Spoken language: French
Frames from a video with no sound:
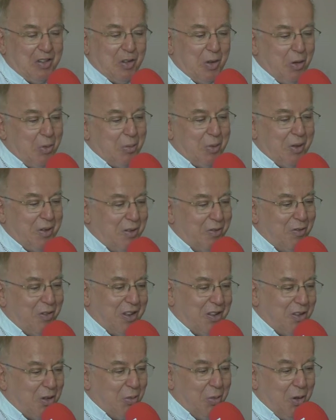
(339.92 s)
exemple,
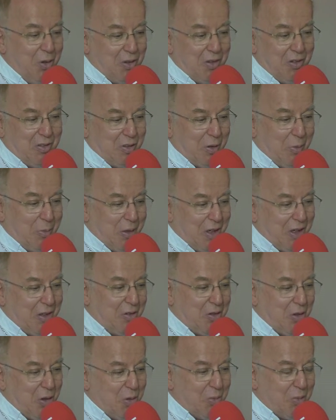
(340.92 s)
effectivement, et c'est un bel
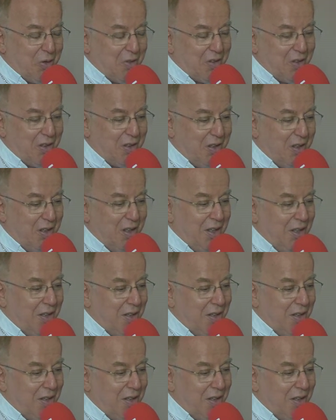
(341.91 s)
exemple. C'est